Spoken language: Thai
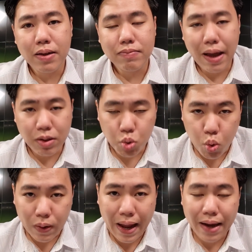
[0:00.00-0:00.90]
แต่ทุก
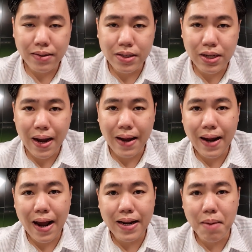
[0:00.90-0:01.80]
ครั้งที่ชนะ
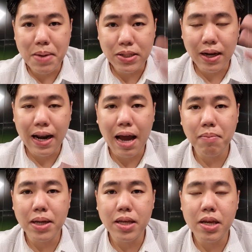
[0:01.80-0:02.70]
ได้เนี่ยมีสักครั้งไห
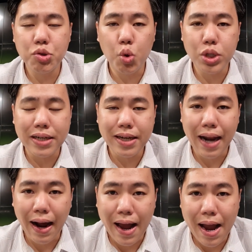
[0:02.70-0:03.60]
มที่โชชาใช้ห
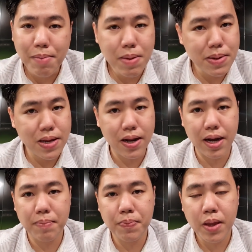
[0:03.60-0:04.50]
ลังห้าไม่มีนะค
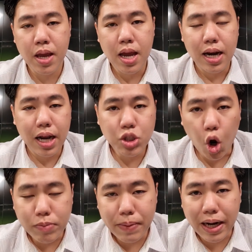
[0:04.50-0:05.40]
รับ และย้อ
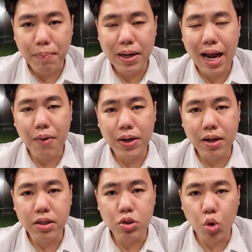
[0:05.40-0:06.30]
นไปกลับไปไกลกว่านั้น
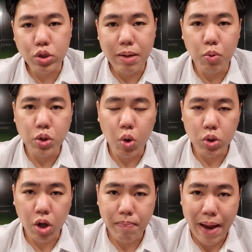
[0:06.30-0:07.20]
ก็คือโชเซ่มูรินโญ่
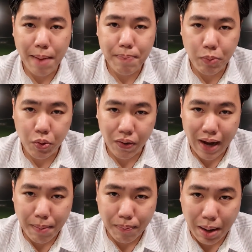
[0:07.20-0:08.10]
ตอนแพ้เป๊ปโกเด
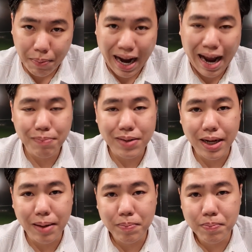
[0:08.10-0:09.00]
ล่าแบบราบคาบเนี่ย
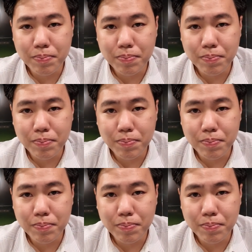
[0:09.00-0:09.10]
ครับ